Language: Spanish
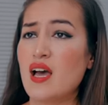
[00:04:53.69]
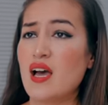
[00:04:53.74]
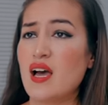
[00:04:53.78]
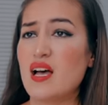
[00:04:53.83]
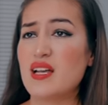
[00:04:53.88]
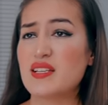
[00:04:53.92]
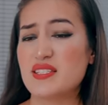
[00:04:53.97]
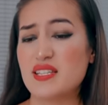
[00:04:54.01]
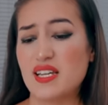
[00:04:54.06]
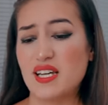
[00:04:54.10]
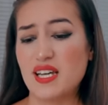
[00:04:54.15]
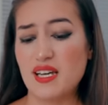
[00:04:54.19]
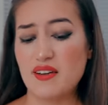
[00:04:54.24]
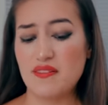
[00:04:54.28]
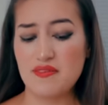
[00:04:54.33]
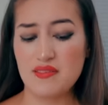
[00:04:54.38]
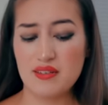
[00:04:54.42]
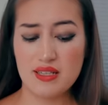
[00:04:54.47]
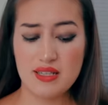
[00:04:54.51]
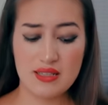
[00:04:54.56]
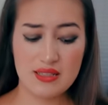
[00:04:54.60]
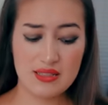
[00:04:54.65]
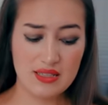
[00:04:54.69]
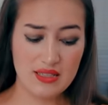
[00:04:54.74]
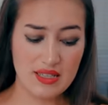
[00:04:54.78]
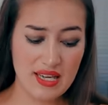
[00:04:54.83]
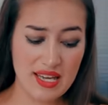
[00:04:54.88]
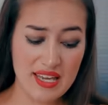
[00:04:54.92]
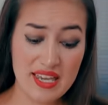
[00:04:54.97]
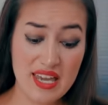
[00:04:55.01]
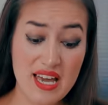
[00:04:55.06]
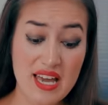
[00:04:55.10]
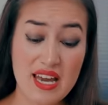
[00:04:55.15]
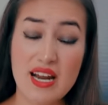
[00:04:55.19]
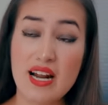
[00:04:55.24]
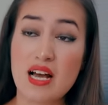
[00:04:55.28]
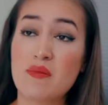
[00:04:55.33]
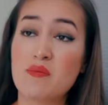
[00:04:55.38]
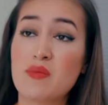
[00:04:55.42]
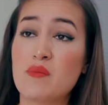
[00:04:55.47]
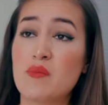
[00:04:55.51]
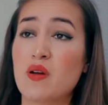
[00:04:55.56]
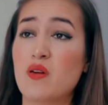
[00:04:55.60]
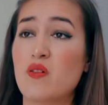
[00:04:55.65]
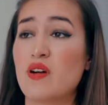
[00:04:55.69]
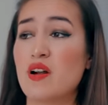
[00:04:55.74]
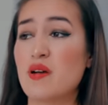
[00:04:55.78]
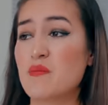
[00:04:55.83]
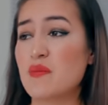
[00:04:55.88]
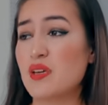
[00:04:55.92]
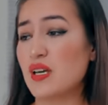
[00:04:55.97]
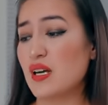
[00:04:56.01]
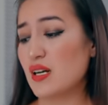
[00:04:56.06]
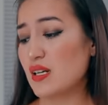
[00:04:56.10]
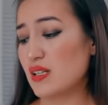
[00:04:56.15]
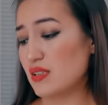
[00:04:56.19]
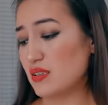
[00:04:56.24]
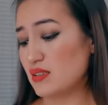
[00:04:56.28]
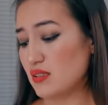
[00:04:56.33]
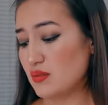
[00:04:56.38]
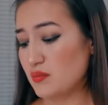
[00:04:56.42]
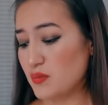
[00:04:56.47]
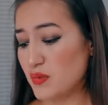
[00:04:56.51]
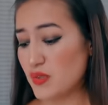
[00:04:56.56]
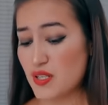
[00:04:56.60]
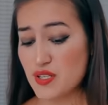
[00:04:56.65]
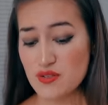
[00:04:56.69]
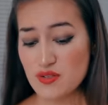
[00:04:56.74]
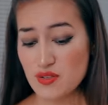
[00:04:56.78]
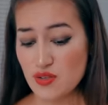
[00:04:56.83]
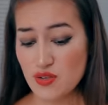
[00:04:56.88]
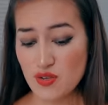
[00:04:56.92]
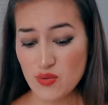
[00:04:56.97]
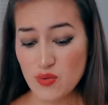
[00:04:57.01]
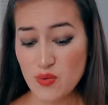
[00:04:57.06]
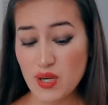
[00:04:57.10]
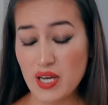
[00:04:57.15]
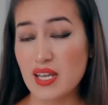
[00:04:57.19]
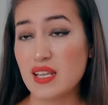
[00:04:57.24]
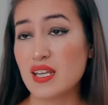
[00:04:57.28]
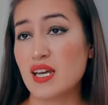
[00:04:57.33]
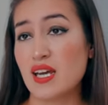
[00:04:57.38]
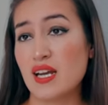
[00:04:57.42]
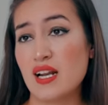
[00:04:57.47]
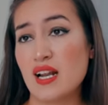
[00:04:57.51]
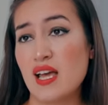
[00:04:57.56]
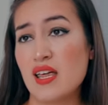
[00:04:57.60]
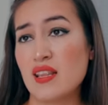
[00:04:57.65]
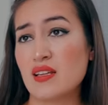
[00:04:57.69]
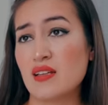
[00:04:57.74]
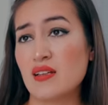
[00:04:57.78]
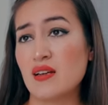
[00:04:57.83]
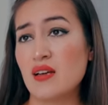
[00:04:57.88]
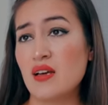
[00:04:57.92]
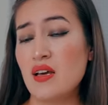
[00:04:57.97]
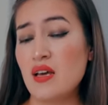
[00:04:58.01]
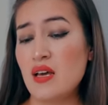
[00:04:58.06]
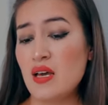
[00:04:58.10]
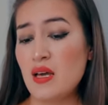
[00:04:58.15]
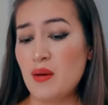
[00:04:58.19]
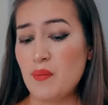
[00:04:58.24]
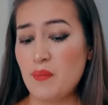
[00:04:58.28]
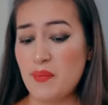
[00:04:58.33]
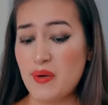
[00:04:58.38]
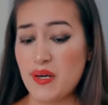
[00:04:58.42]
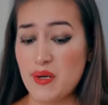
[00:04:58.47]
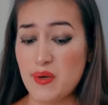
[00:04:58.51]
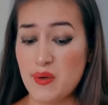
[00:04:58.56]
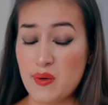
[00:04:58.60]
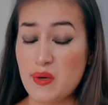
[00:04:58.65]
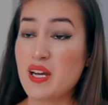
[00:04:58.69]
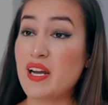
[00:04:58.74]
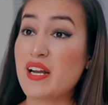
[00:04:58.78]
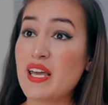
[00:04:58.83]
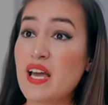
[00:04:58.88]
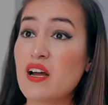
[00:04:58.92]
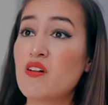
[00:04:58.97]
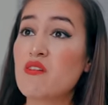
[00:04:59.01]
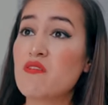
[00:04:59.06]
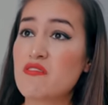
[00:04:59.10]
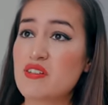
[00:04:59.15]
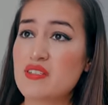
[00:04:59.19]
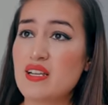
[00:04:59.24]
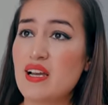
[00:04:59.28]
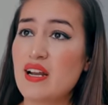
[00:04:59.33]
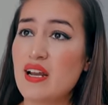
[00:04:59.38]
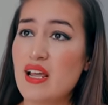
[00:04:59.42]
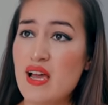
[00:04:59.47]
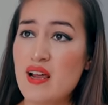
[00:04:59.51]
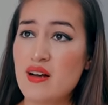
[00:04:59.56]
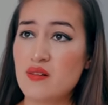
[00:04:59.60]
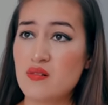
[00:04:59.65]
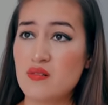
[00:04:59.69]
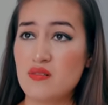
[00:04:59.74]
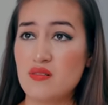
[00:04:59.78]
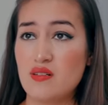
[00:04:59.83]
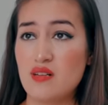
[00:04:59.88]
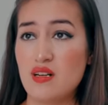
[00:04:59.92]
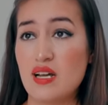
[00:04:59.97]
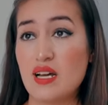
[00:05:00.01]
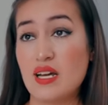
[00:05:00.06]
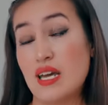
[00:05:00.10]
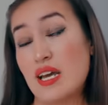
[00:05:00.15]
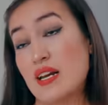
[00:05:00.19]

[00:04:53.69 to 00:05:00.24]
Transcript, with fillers: Así, jefe. Ella era mi mejor amiga y por eso yo nunca dije nada pero quería confesarle algo. La